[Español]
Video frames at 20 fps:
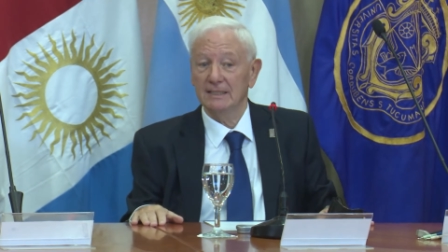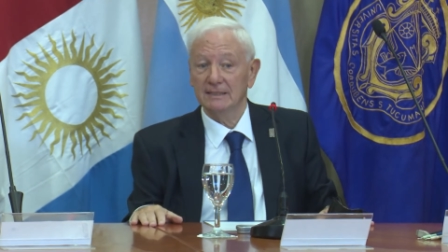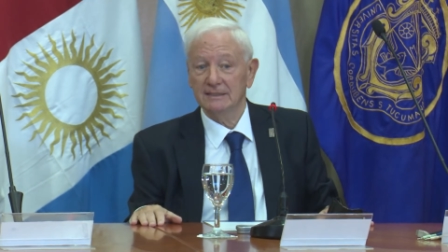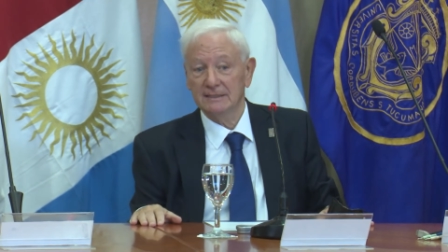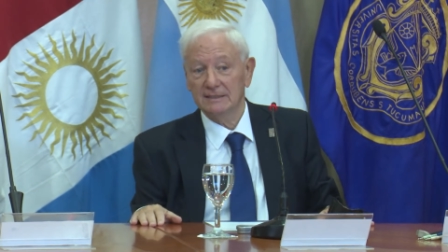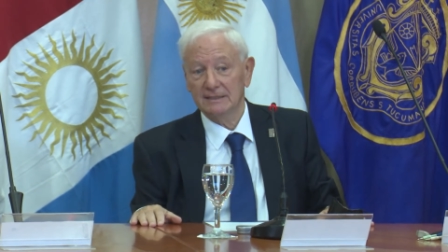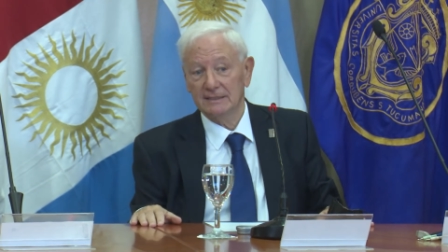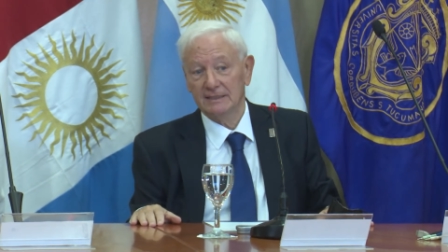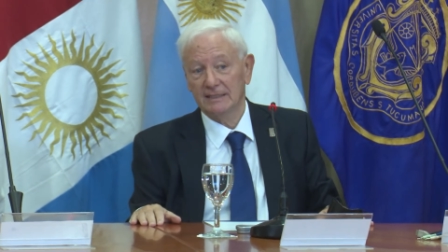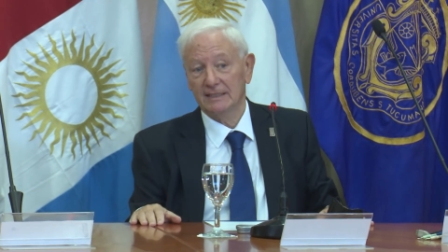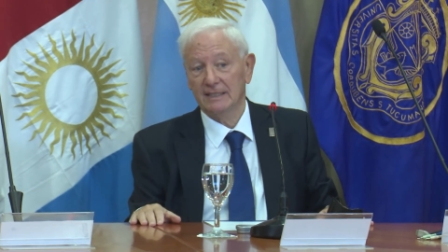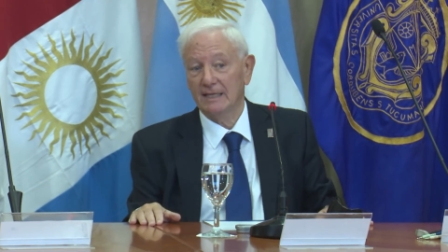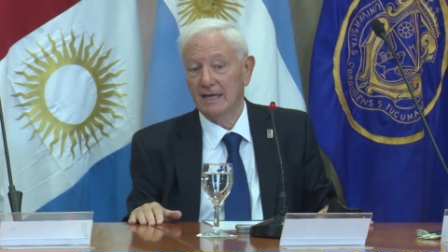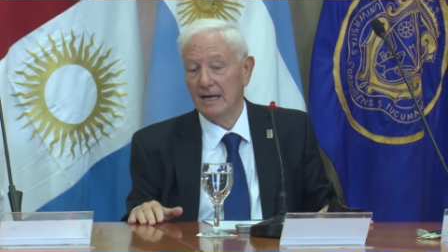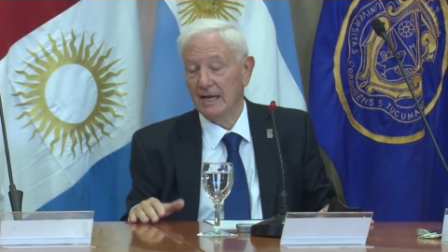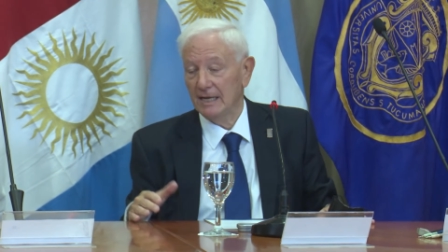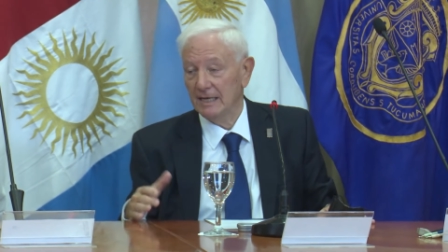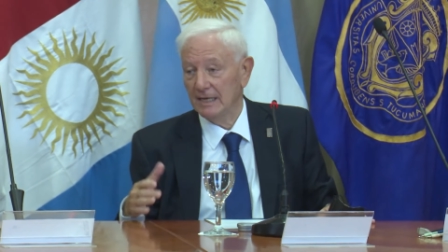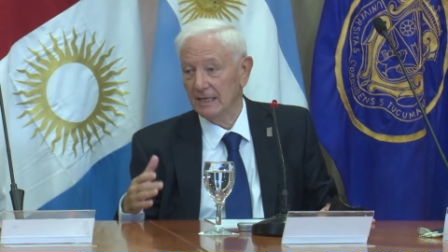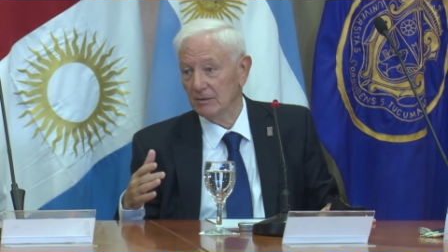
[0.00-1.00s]
en su
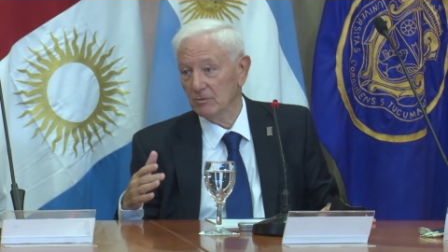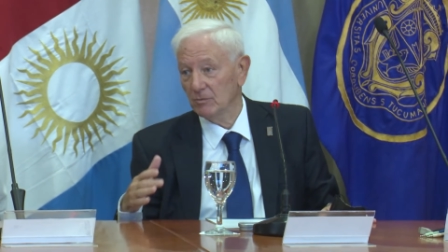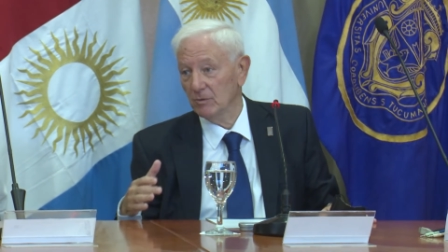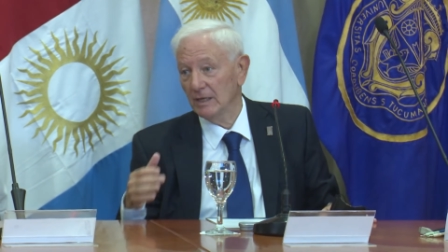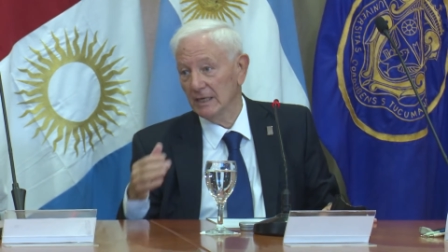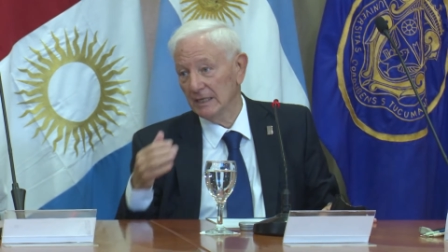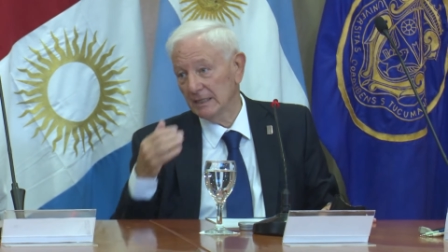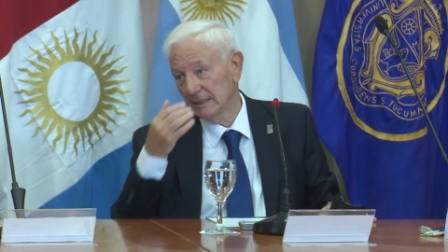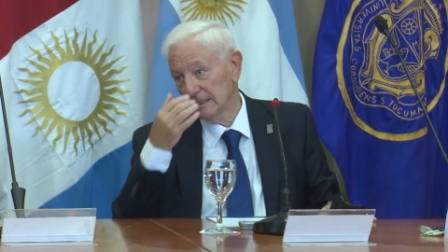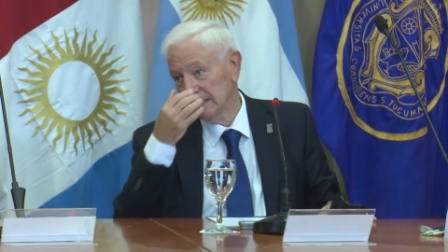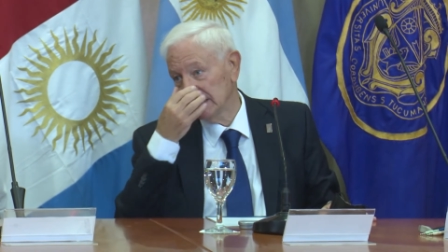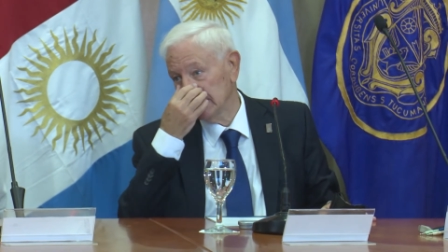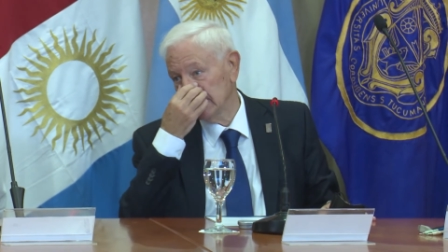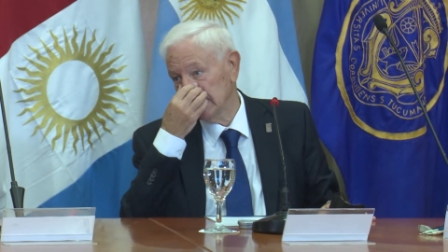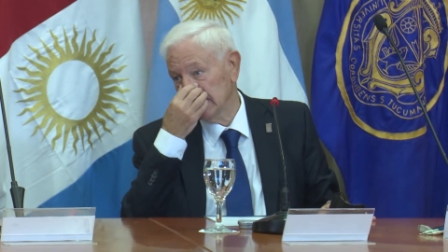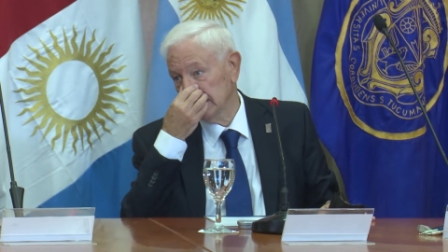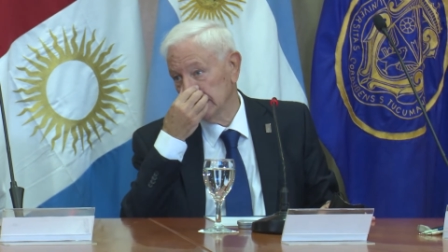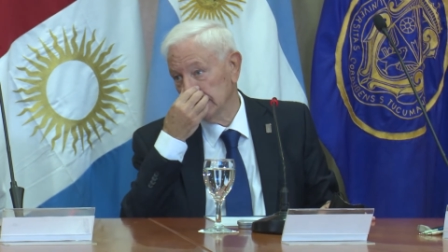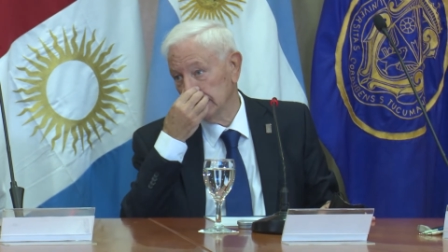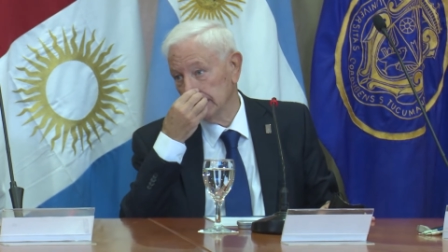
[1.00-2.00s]
periodo anterior de
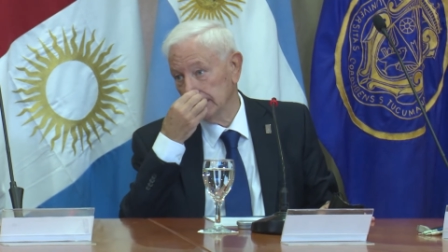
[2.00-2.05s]
rector,